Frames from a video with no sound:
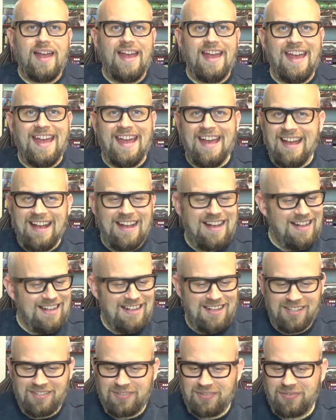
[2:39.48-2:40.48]
Äh,
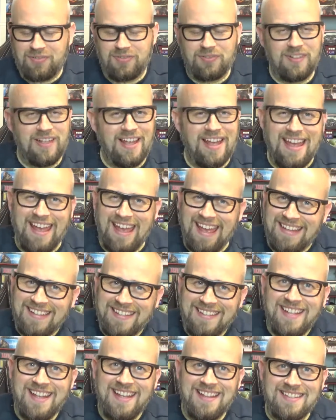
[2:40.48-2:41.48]
äh
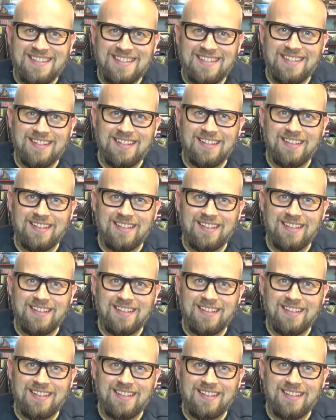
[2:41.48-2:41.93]
echt jetzt?